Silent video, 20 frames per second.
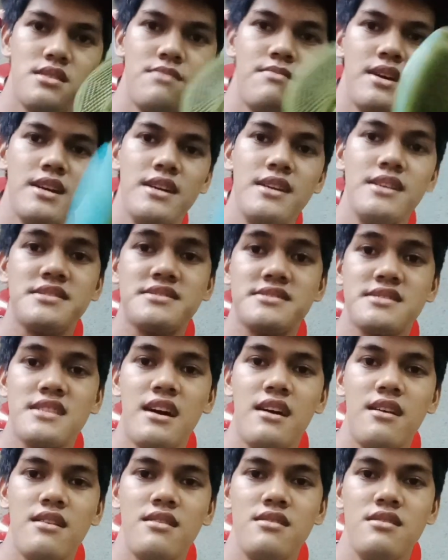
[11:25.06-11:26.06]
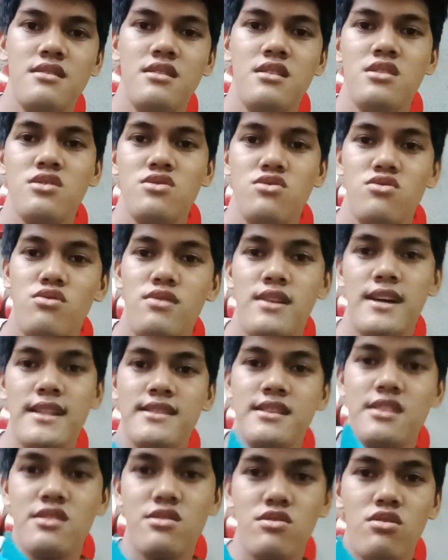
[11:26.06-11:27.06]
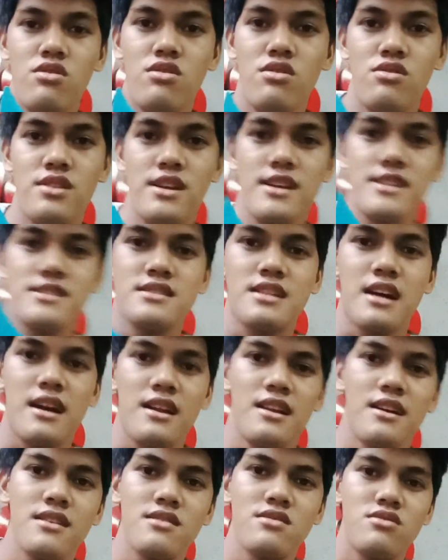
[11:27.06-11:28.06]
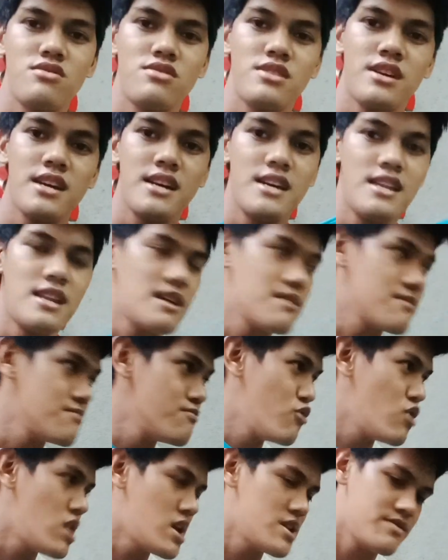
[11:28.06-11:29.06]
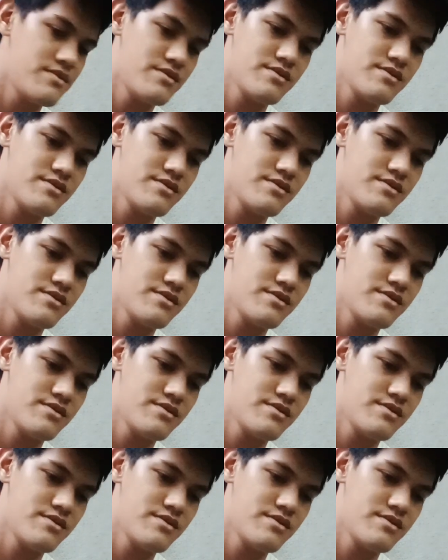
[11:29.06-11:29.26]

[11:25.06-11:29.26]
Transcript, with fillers: sa may stock tulad nito na stock lang to ng ilang buwan